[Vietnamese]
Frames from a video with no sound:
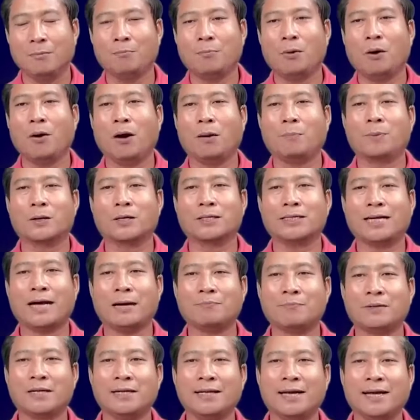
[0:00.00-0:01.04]
po và
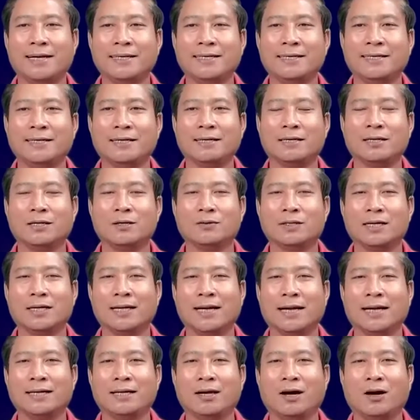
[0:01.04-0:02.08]
chăm ngay nó không
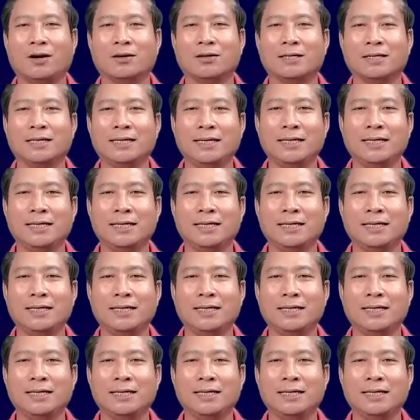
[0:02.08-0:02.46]
ngay ong